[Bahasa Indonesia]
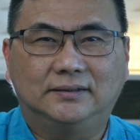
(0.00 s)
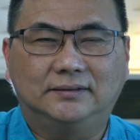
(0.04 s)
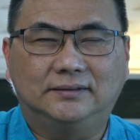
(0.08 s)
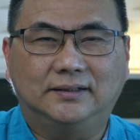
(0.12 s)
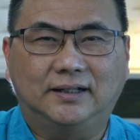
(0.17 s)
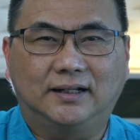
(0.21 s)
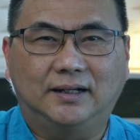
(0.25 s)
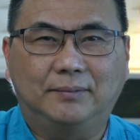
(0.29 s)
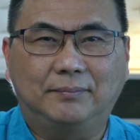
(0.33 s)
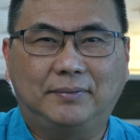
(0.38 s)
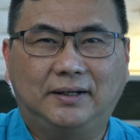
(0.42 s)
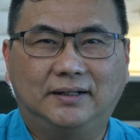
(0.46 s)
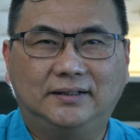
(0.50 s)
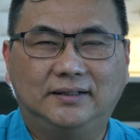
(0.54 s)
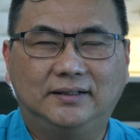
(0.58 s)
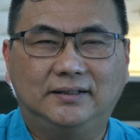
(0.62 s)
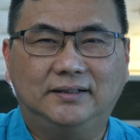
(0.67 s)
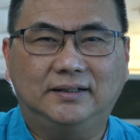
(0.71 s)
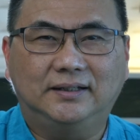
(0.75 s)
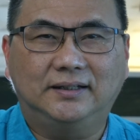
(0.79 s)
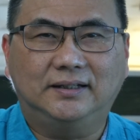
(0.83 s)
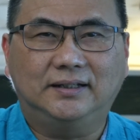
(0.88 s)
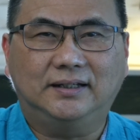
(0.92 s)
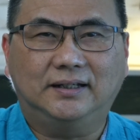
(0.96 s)
Dalam hal
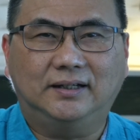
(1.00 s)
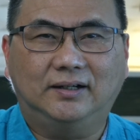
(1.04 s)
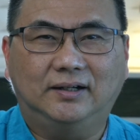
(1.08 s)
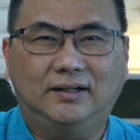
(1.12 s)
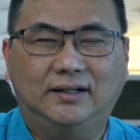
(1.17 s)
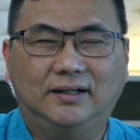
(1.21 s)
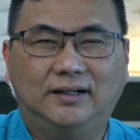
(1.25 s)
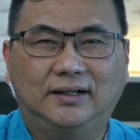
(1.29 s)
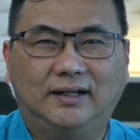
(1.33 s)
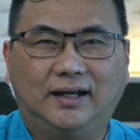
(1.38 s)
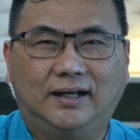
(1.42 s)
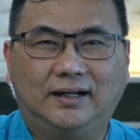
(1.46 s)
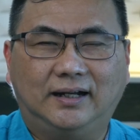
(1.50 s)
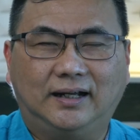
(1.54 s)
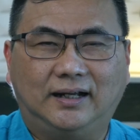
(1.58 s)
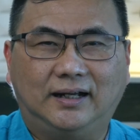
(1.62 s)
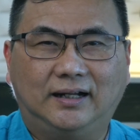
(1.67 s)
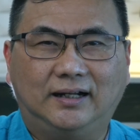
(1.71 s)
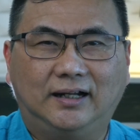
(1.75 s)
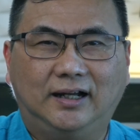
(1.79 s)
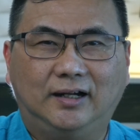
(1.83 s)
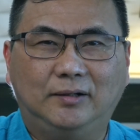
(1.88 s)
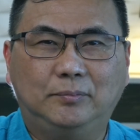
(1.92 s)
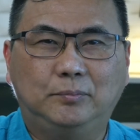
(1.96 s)
ini,
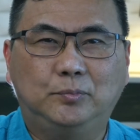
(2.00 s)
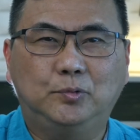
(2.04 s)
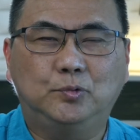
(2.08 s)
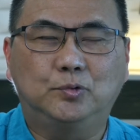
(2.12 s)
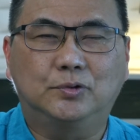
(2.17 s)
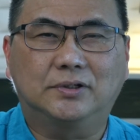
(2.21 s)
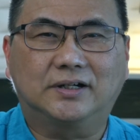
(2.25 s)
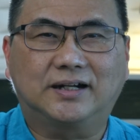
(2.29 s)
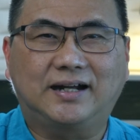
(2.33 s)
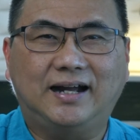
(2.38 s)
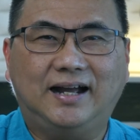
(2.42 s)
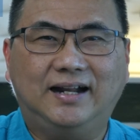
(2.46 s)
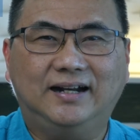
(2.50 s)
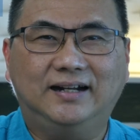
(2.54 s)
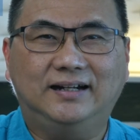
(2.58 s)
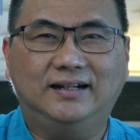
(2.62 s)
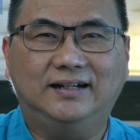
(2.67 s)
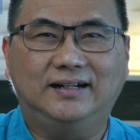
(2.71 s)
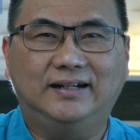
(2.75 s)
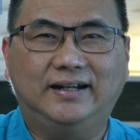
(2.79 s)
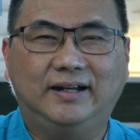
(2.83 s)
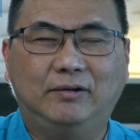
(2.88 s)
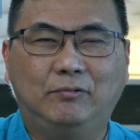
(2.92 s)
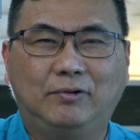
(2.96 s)
anak-anak
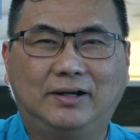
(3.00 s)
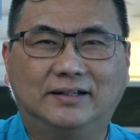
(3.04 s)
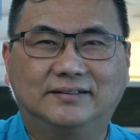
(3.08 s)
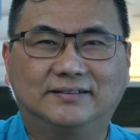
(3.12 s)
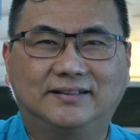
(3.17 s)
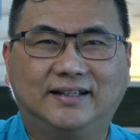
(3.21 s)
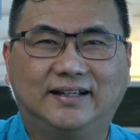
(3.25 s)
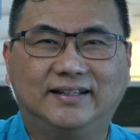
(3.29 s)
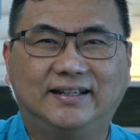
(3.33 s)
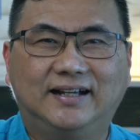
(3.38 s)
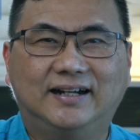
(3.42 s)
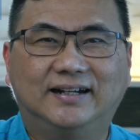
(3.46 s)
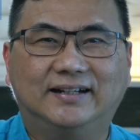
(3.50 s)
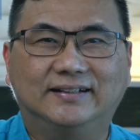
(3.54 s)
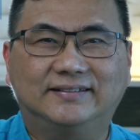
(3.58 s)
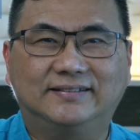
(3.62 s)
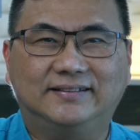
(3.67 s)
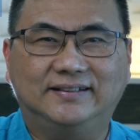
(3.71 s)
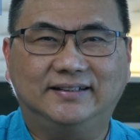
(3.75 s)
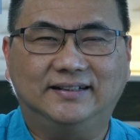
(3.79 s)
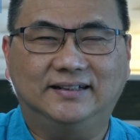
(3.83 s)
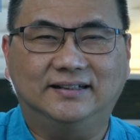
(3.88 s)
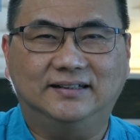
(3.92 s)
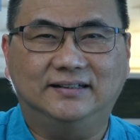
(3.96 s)
bukan dewasa yang
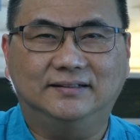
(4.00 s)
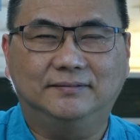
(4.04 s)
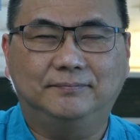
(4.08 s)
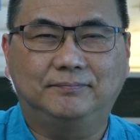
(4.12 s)
kecil.